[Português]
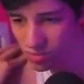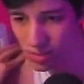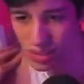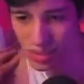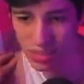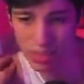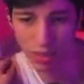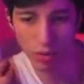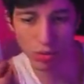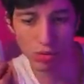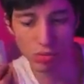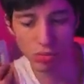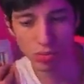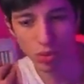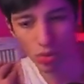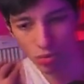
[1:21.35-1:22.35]

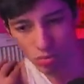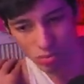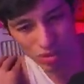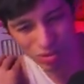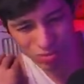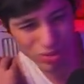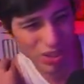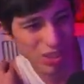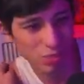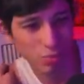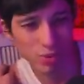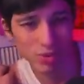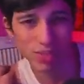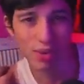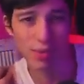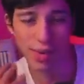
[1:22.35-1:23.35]
Então eu, eu não quis
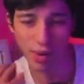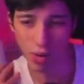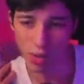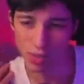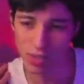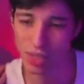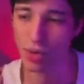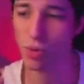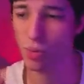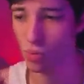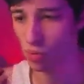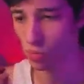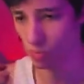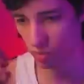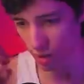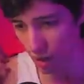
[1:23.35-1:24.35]
postar um negócio que eu